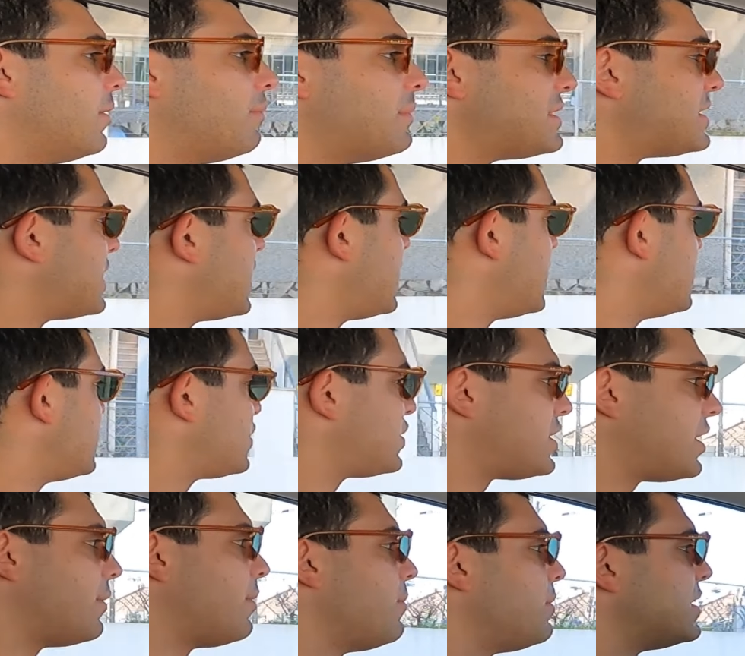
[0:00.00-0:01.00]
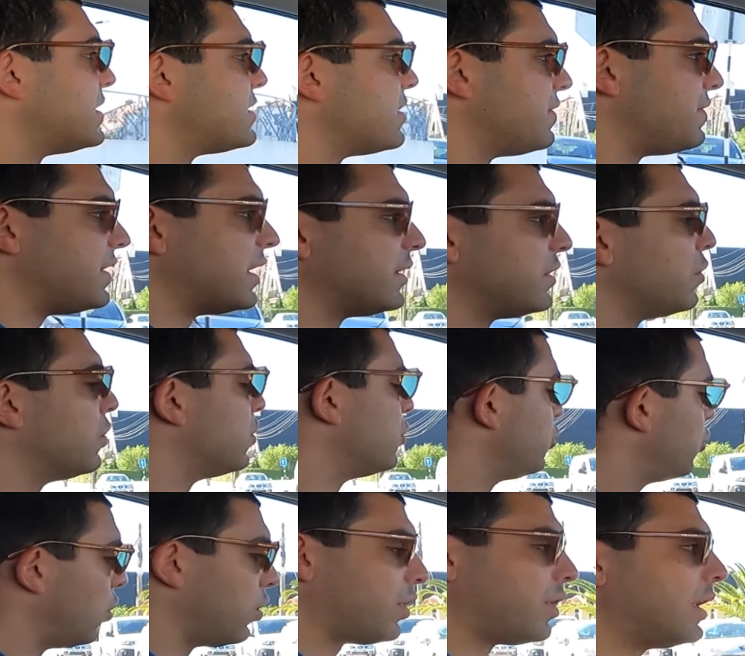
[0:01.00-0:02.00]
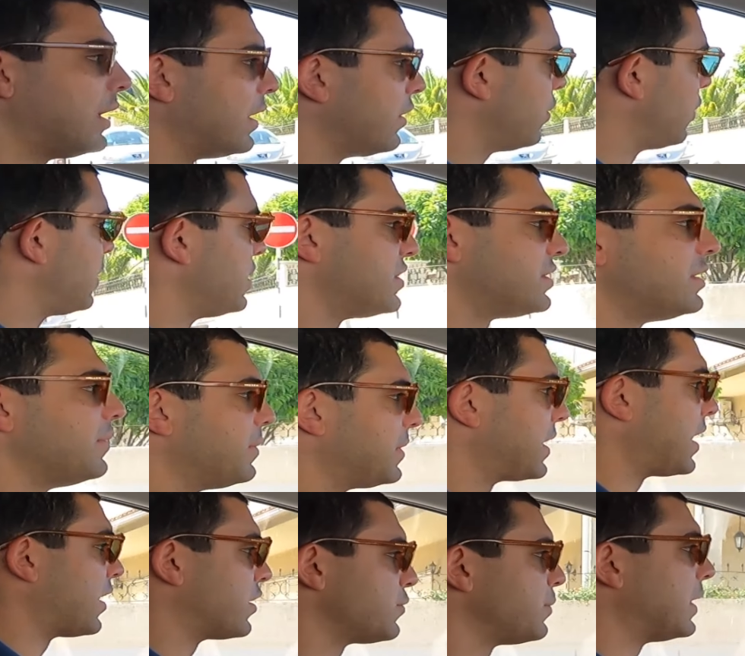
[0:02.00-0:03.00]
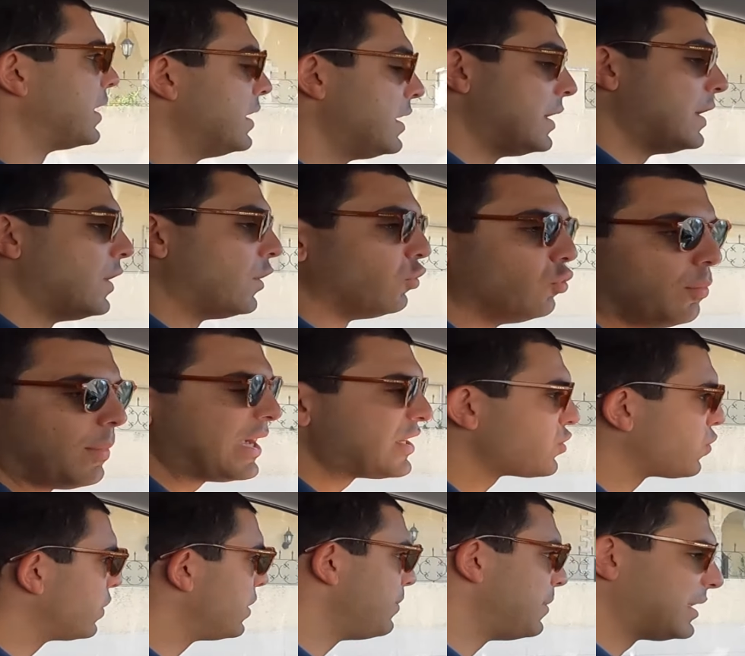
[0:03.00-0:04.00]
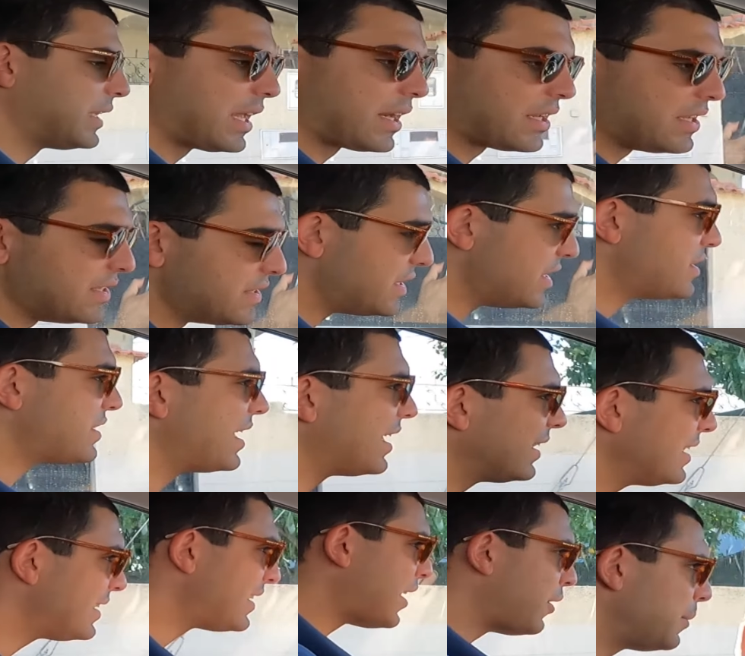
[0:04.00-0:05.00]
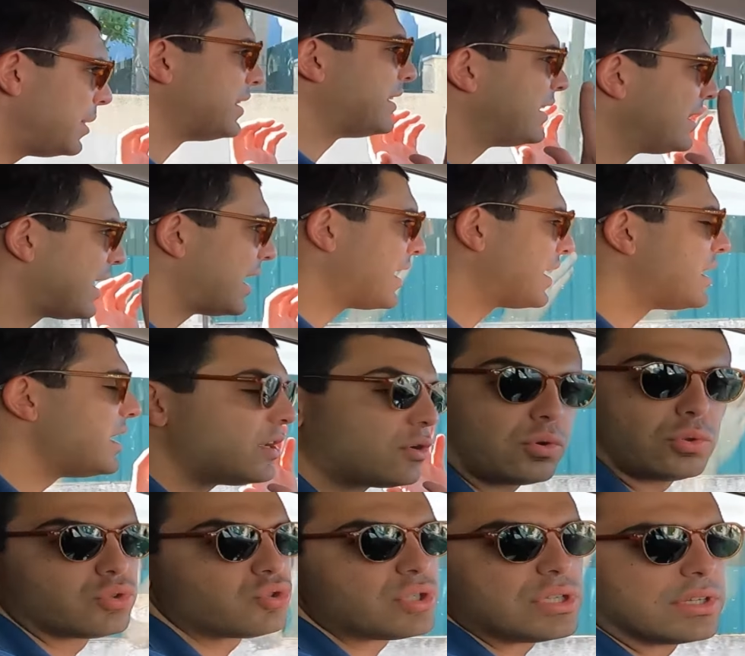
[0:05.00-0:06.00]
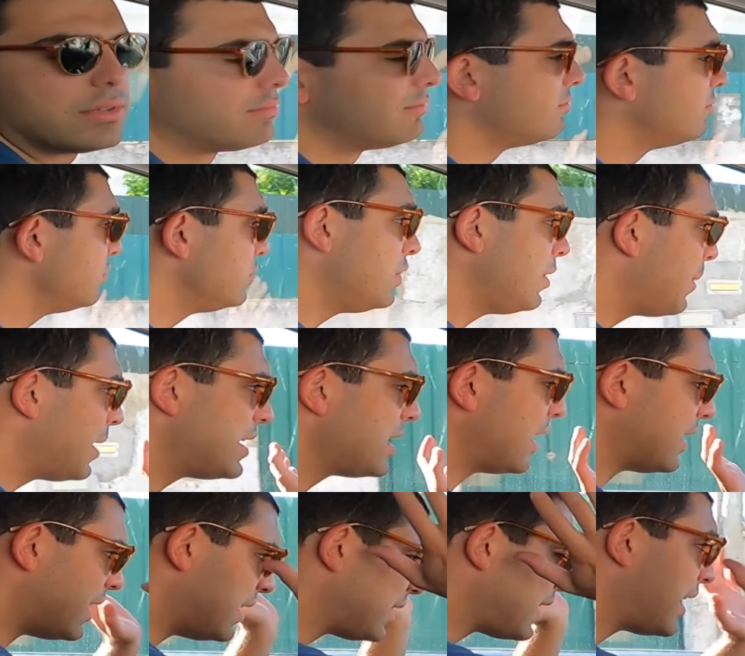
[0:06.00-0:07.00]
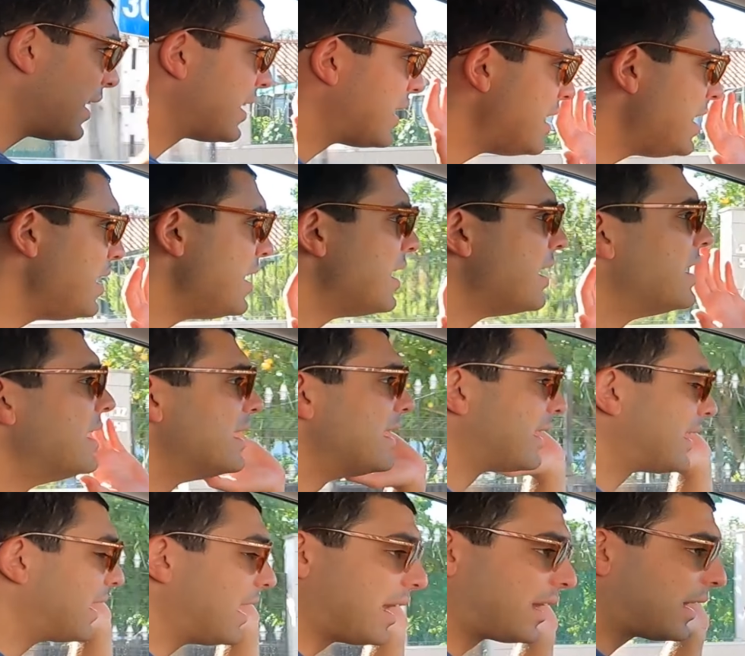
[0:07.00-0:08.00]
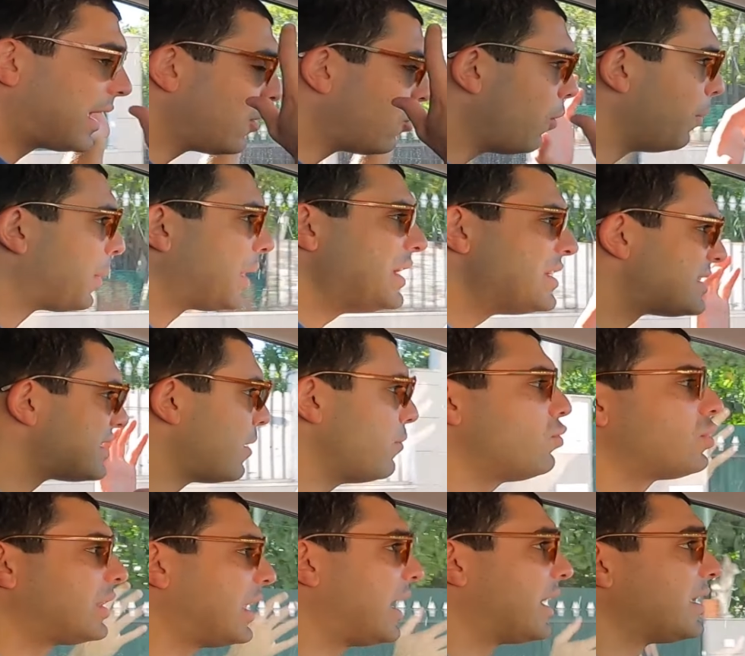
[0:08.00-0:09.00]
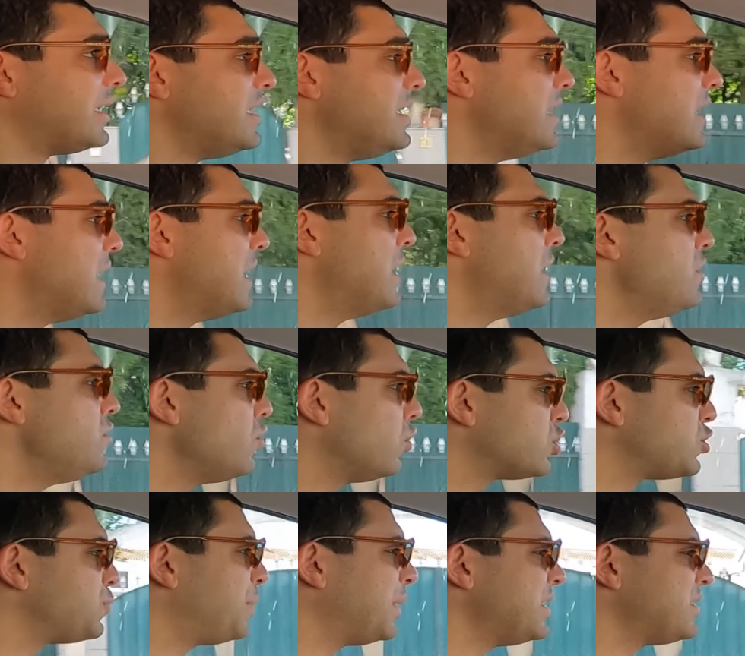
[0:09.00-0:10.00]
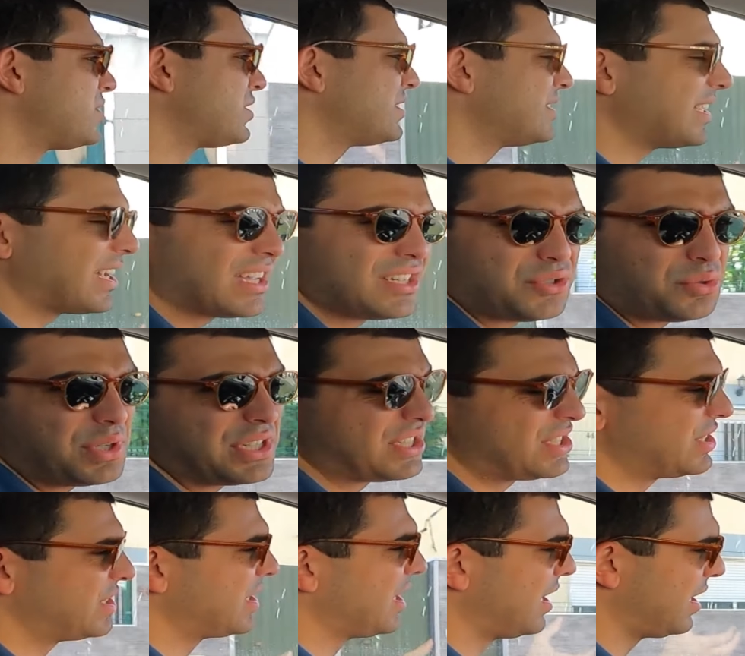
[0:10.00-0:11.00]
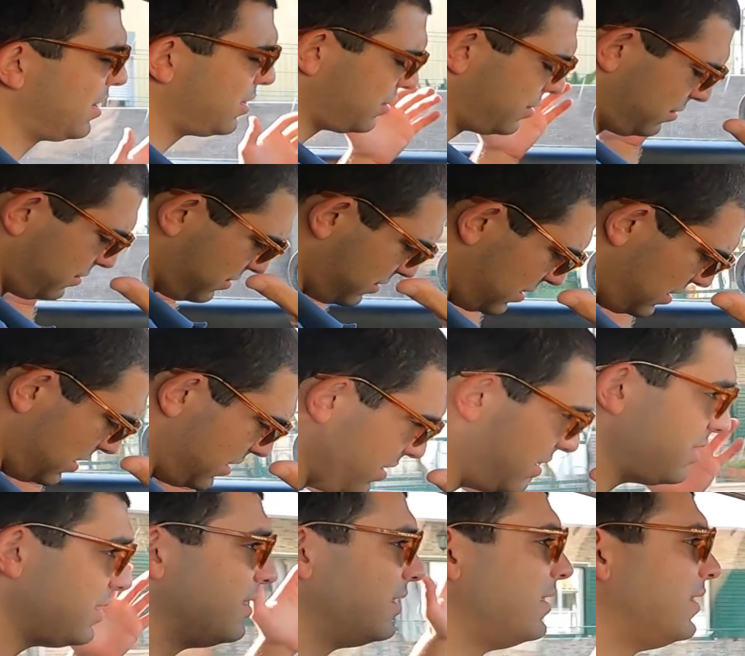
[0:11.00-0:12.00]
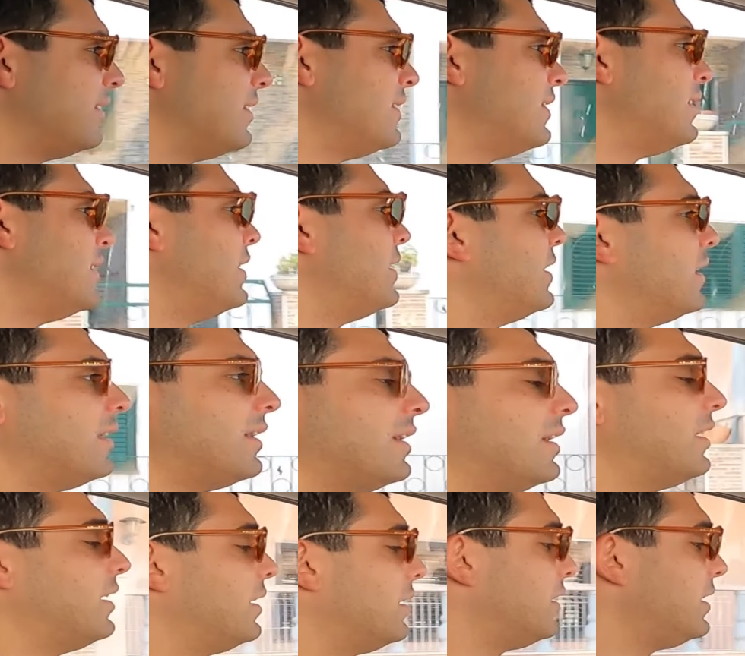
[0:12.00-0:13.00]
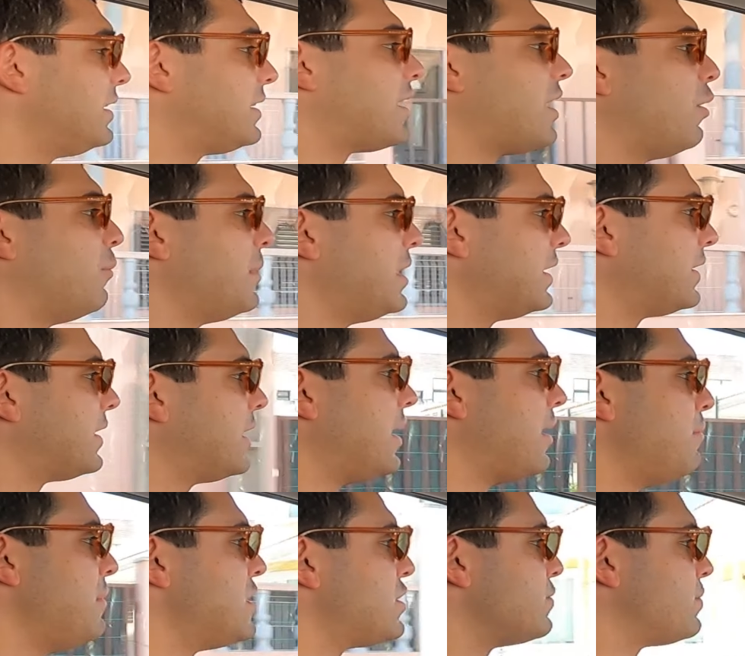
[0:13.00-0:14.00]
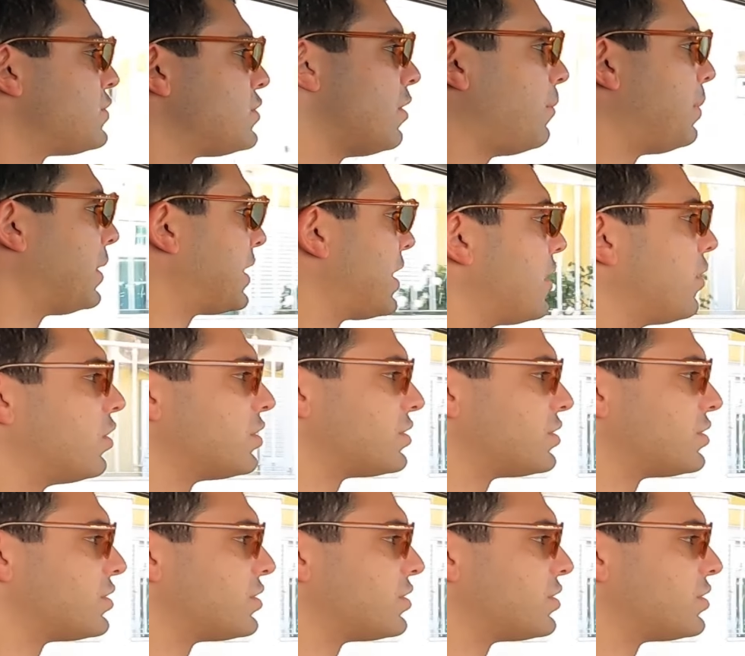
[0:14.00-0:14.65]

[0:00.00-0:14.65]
mas é extremamente desafiante. Eu adoro, adoro este tipo de carros, do mais rudimentar que existe, é literalmente entrar aqui e conduzir. Não é nada, entrar aqui, quem compra isto sabe o que está aqui, e aos preços que se arranjam estes carros, ah, literalmente é mesmo só para quem